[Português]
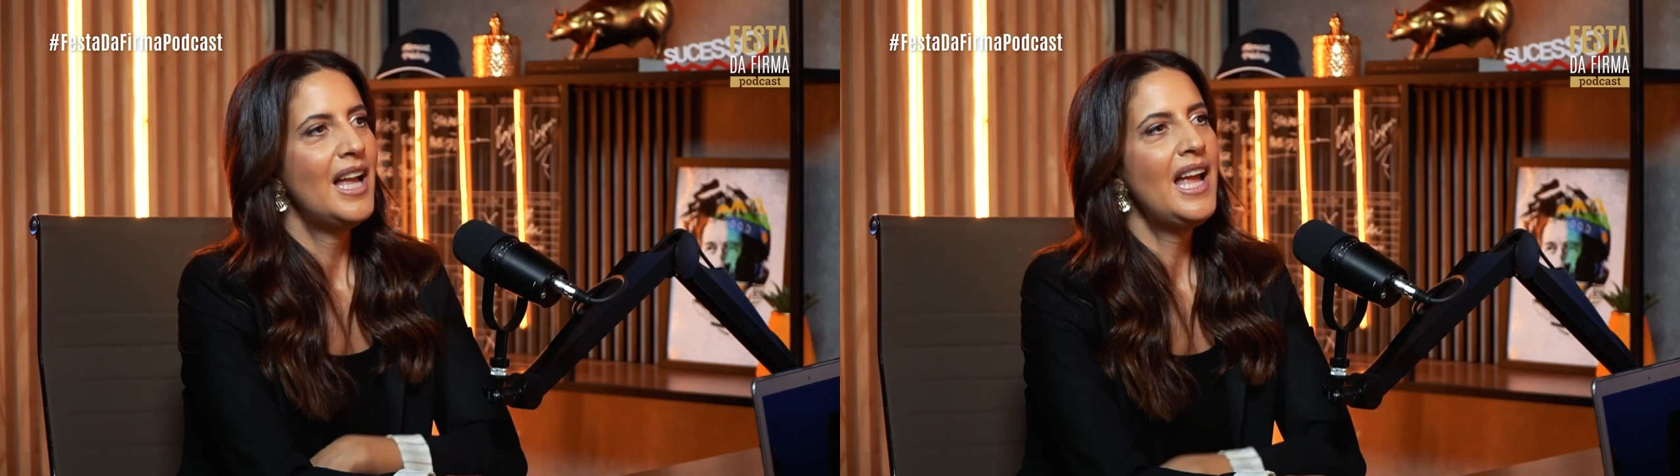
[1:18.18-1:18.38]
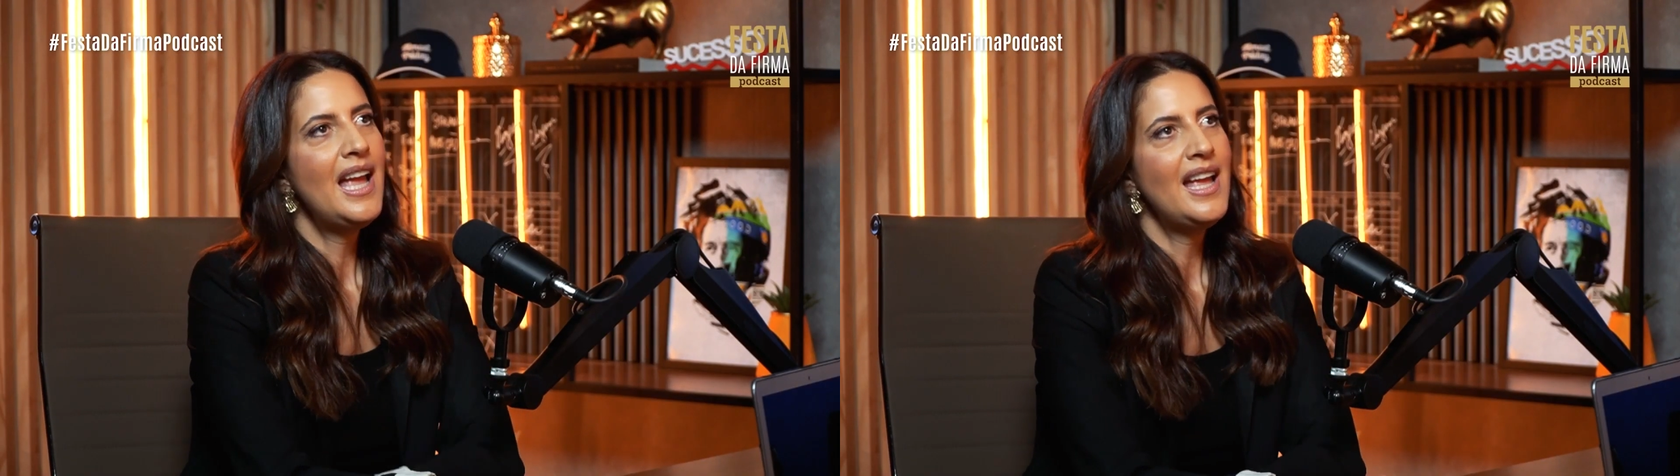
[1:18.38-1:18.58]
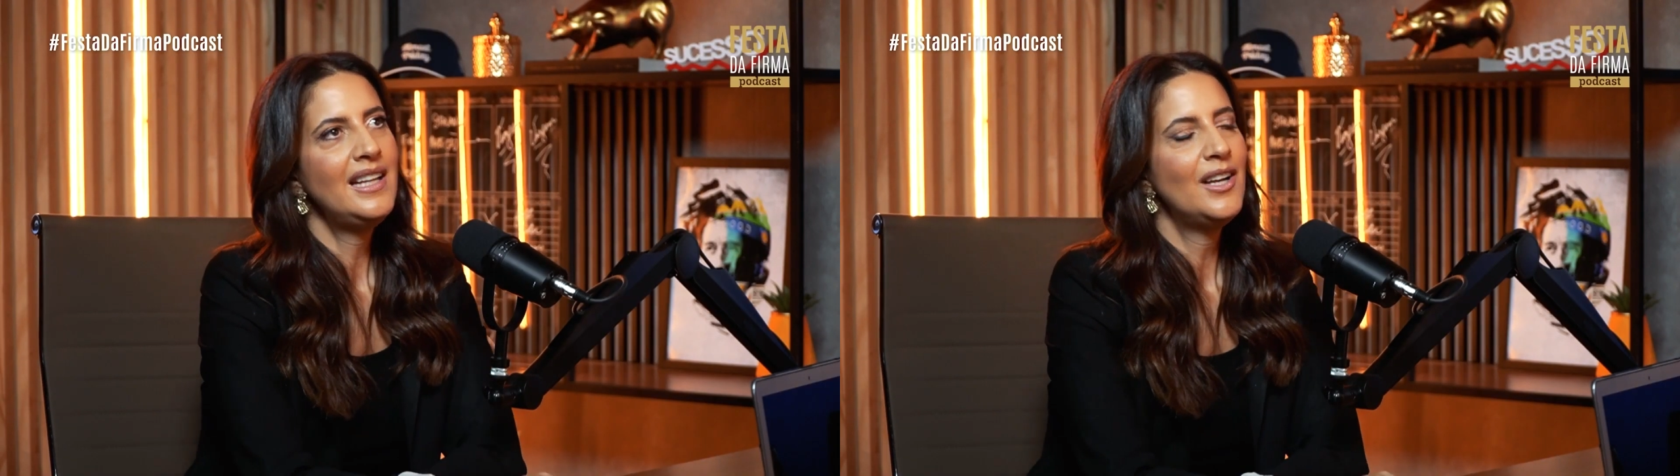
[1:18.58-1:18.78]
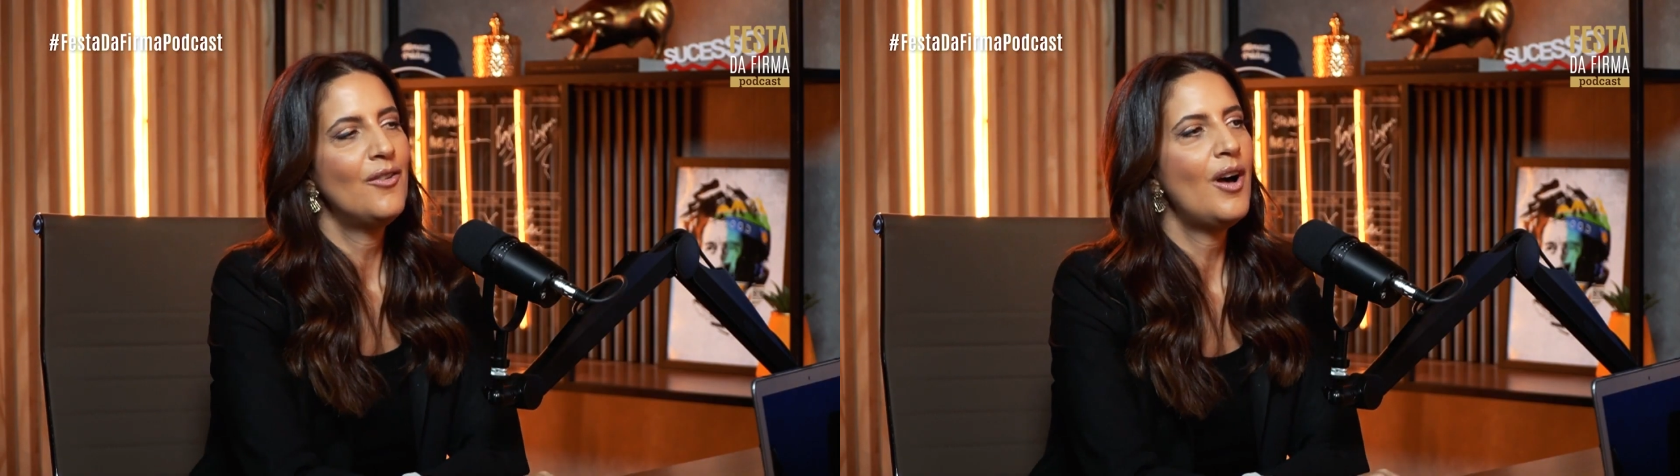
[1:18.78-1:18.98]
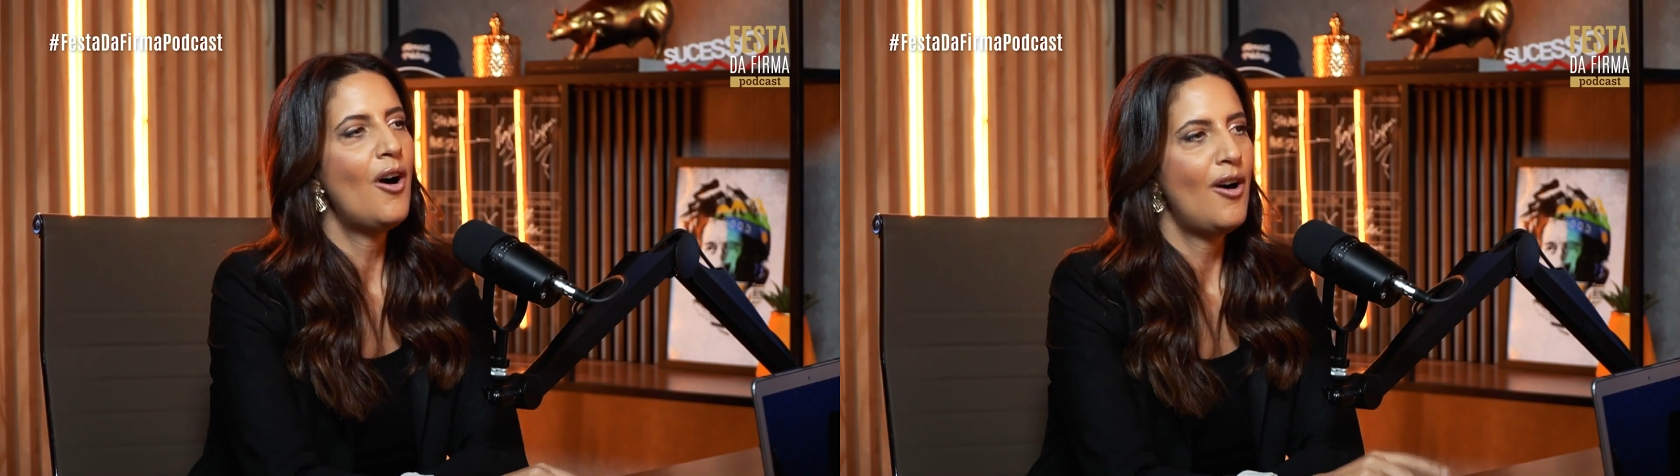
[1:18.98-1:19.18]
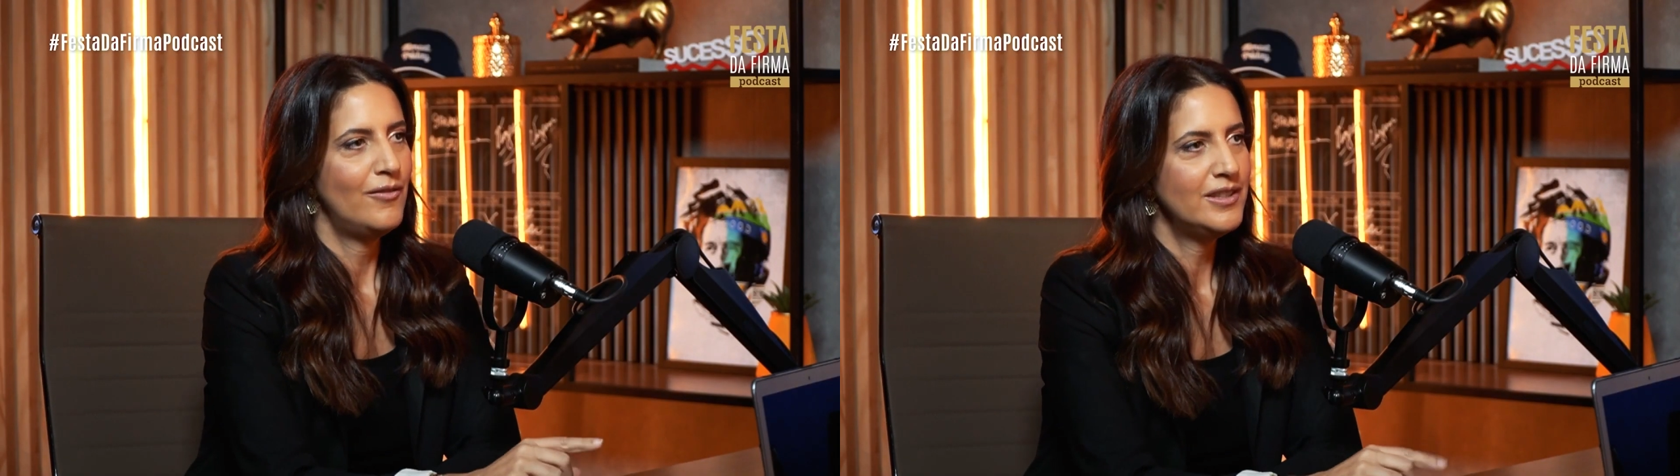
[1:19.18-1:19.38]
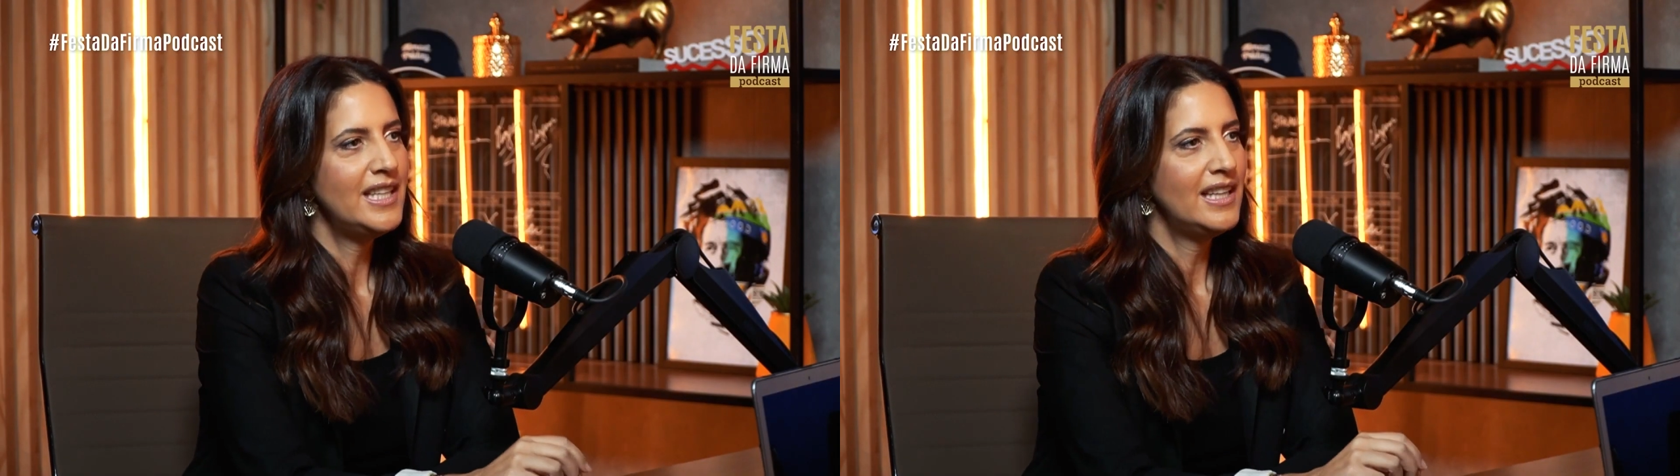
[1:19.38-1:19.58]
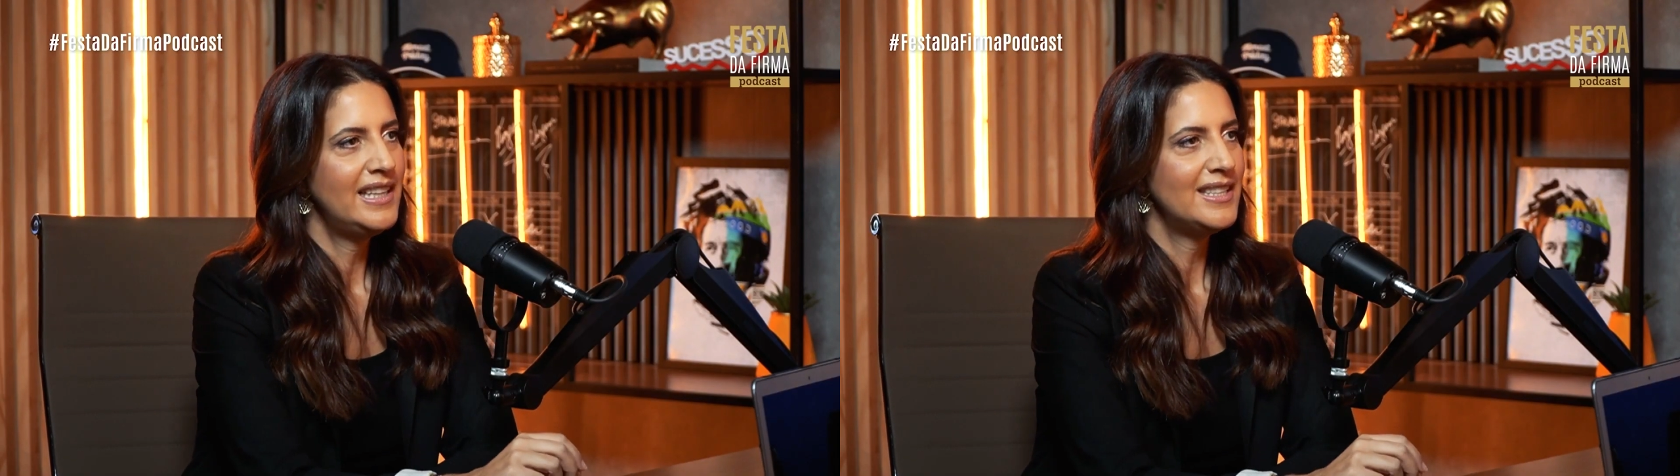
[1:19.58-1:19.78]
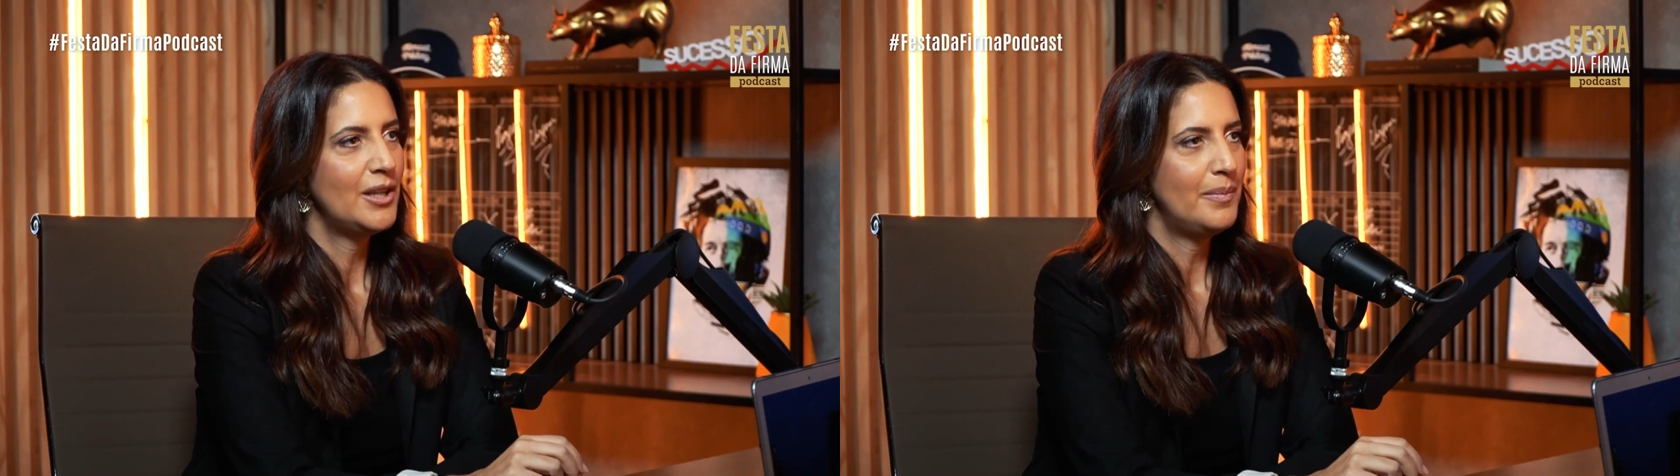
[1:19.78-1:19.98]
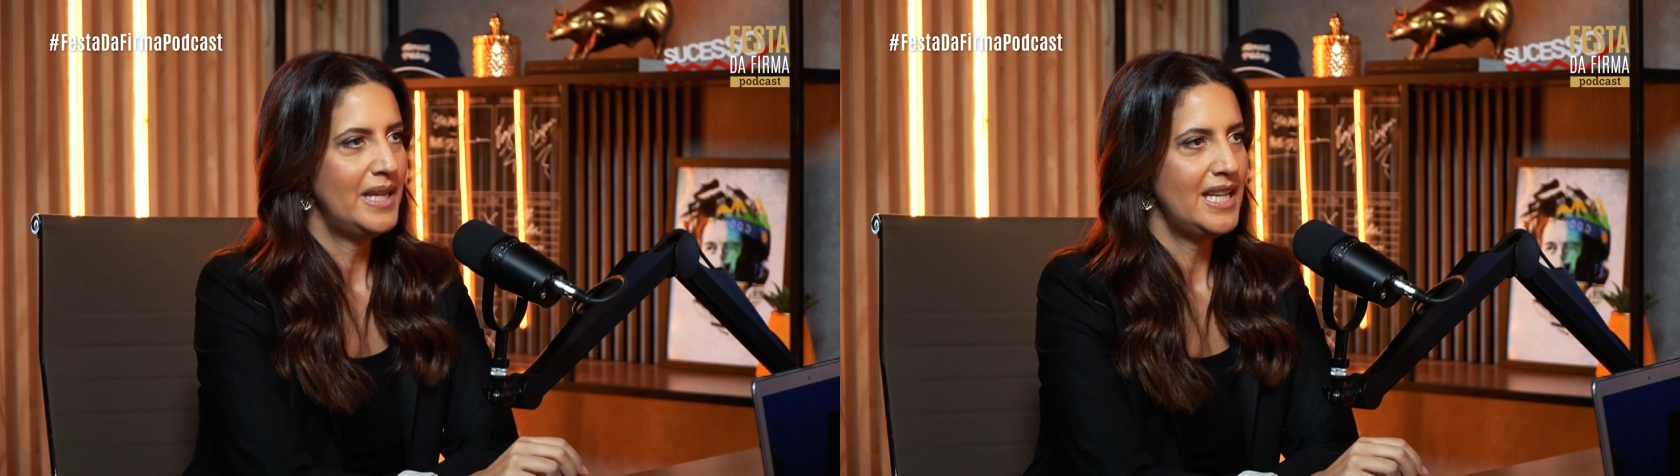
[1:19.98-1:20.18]
É, então, ó, você que tem a sua
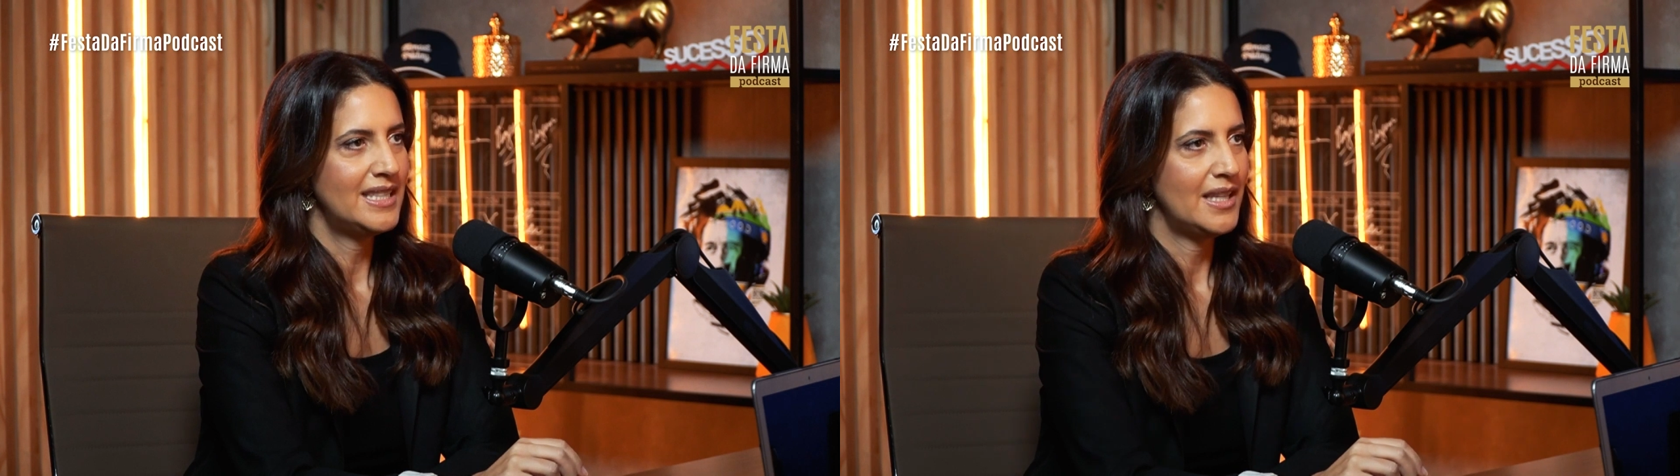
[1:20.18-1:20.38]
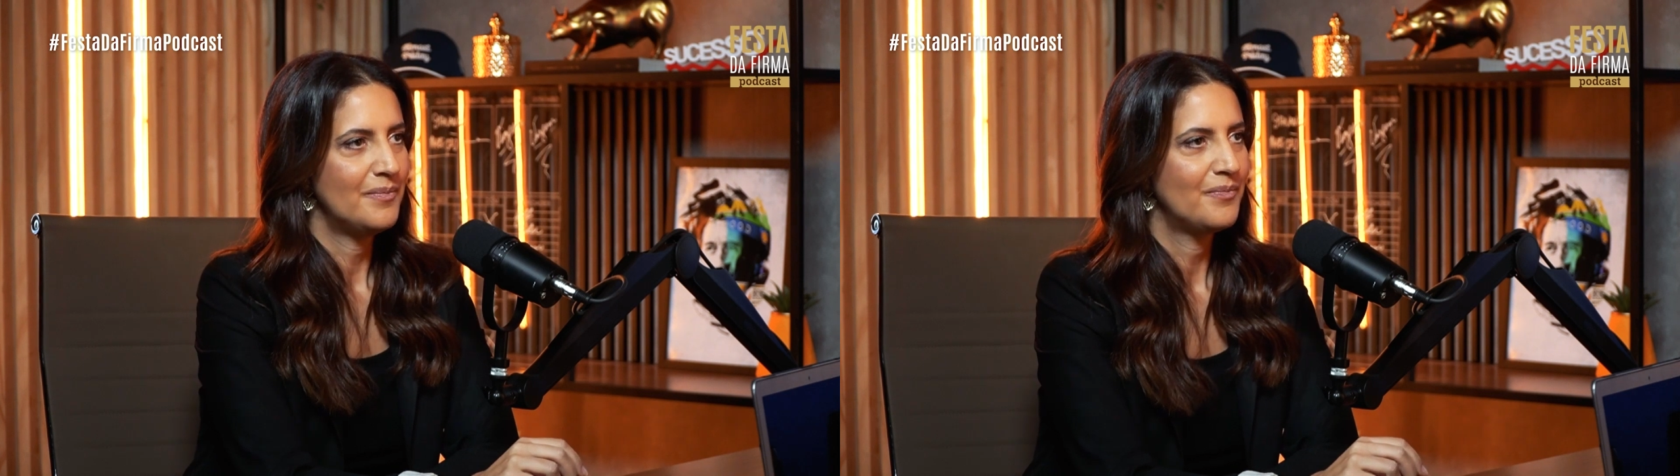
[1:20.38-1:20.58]
empresa,